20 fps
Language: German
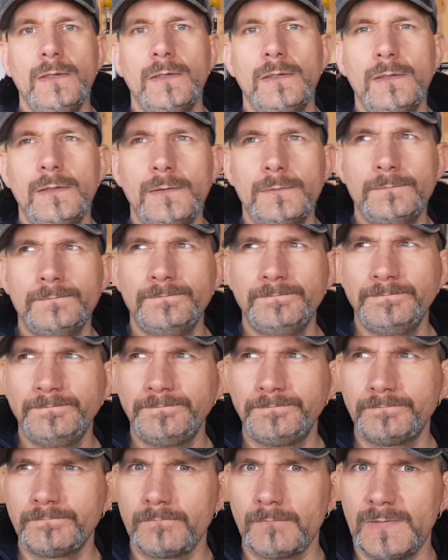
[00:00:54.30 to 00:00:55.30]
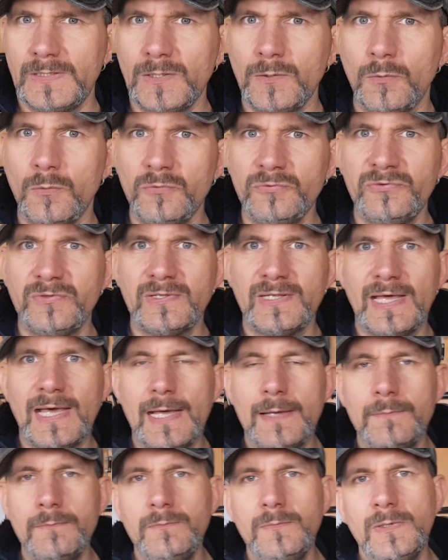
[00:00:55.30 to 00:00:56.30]
Ähm, die großen
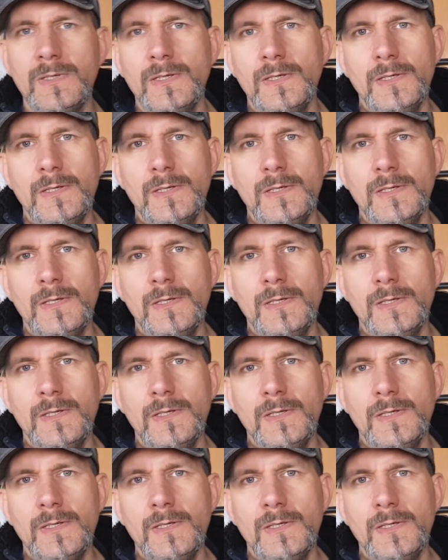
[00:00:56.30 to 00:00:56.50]
Namen.